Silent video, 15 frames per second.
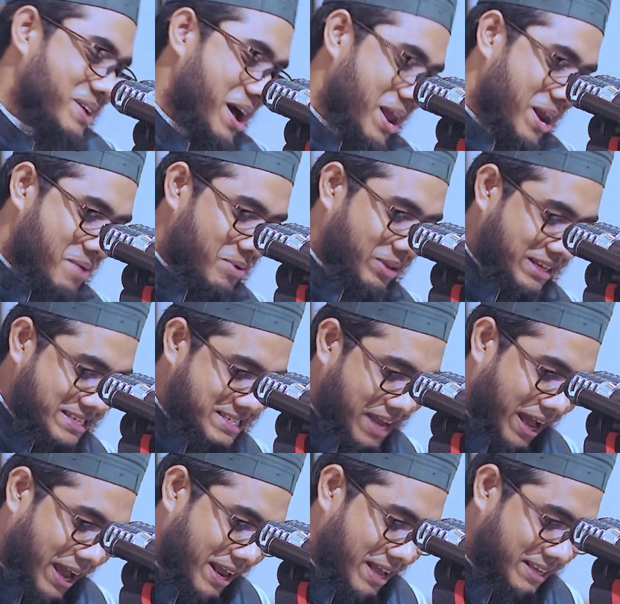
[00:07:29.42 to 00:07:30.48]
আল্লাহ বলছেন
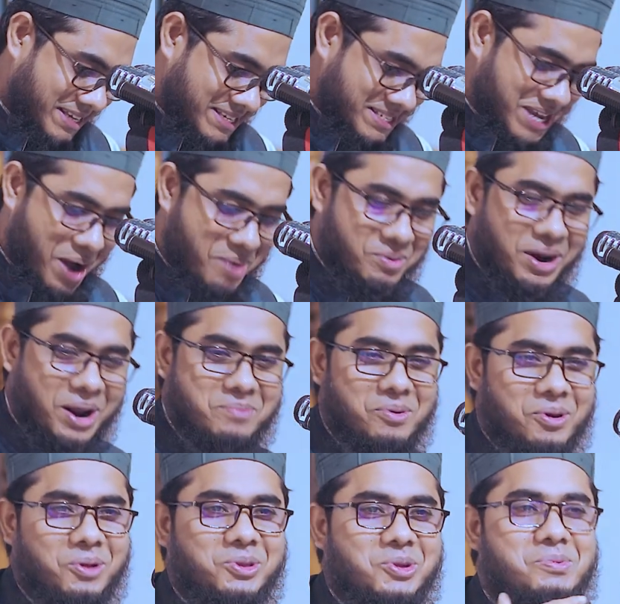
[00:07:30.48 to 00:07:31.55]
জাকারি আজকে যা বলার
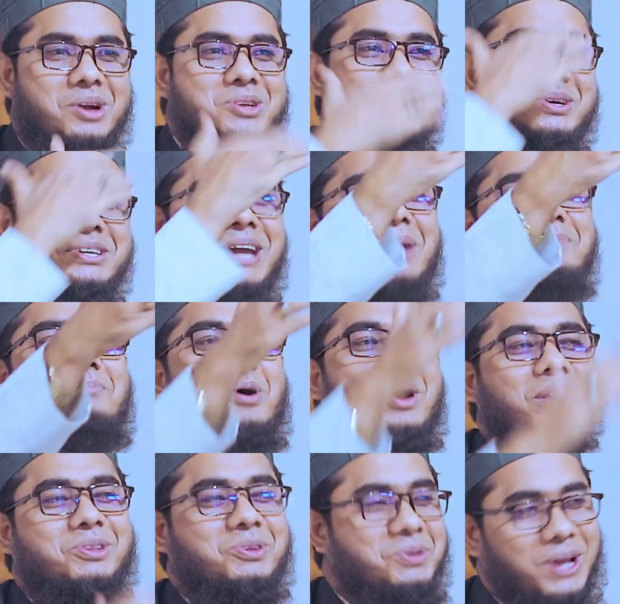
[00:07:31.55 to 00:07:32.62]
বলো তোমার জন্য টাইম
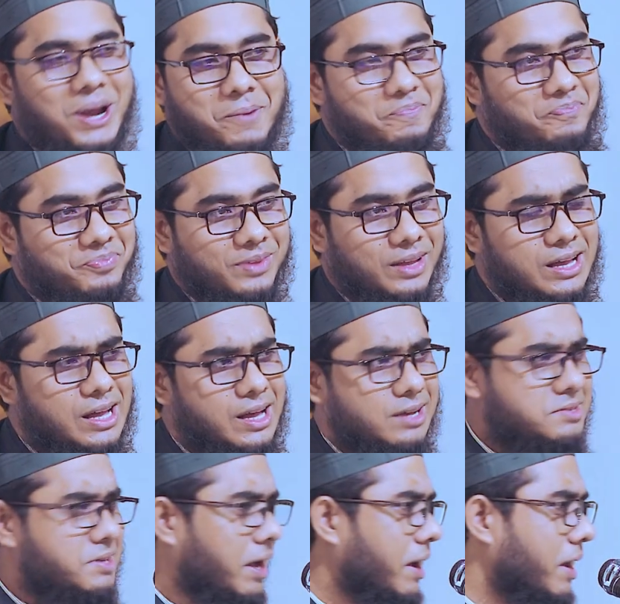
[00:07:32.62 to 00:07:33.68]
বরাদ্দ দিলাম
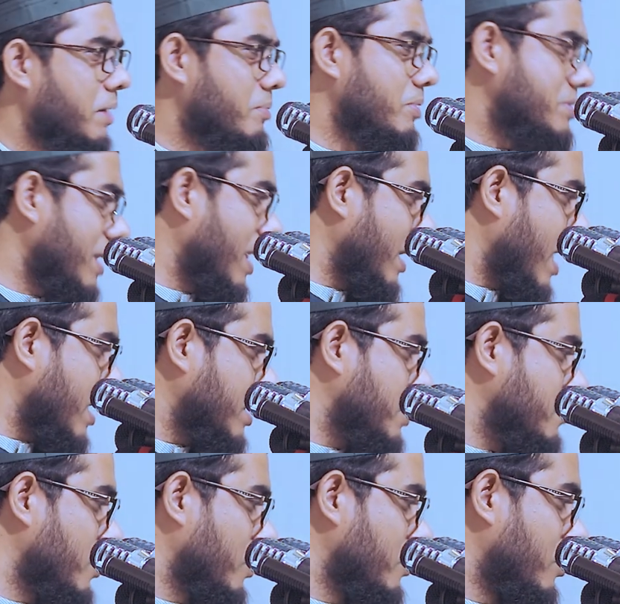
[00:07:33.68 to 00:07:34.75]
জাকারি বলছেন আল্লাহ আর কি
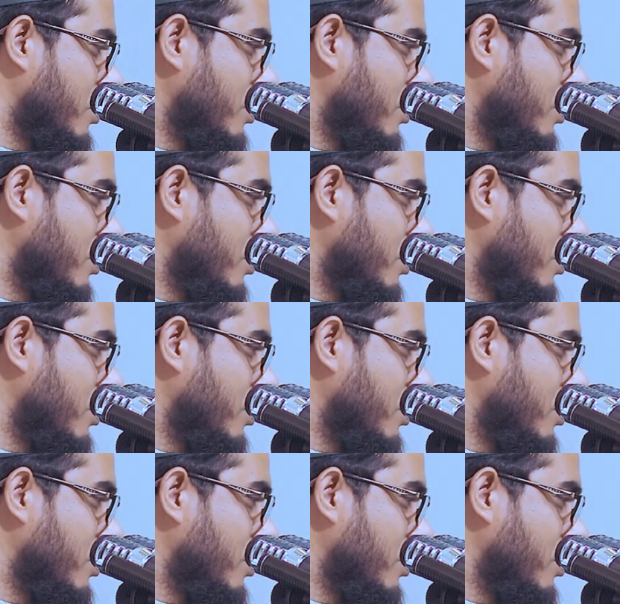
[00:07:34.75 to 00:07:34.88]
বলবো